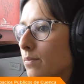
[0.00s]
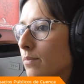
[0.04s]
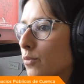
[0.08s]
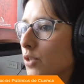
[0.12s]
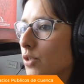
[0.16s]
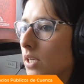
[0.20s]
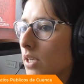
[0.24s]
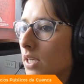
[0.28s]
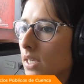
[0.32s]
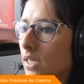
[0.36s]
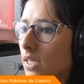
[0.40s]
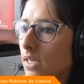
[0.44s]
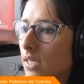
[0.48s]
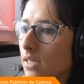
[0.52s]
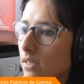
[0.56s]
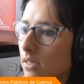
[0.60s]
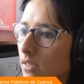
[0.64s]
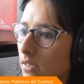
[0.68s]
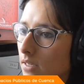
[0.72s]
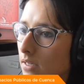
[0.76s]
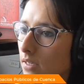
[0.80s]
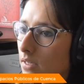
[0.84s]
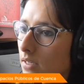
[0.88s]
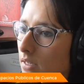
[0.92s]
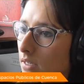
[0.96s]
tenemos
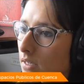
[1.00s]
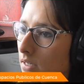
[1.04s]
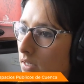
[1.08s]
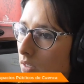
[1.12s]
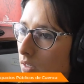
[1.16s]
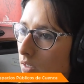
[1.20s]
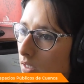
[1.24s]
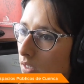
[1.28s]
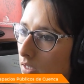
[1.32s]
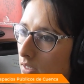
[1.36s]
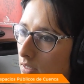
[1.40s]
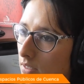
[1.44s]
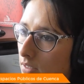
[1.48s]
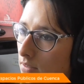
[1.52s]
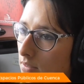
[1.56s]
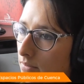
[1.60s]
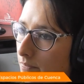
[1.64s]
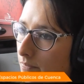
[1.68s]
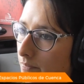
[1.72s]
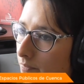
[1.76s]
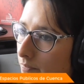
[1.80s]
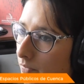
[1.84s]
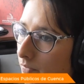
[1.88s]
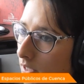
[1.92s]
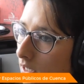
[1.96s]
que
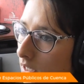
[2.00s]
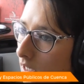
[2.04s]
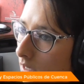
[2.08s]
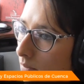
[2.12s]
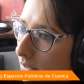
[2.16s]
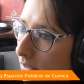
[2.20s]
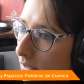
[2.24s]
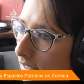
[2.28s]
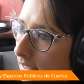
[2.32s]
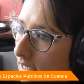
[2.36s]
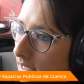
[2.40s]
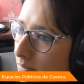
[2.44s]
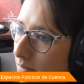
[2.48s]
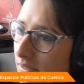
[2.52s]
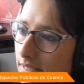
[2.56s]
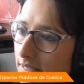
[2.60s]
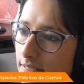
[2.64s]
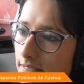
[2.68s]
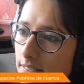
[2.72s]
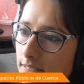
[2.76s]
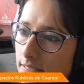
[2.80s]
prácticamente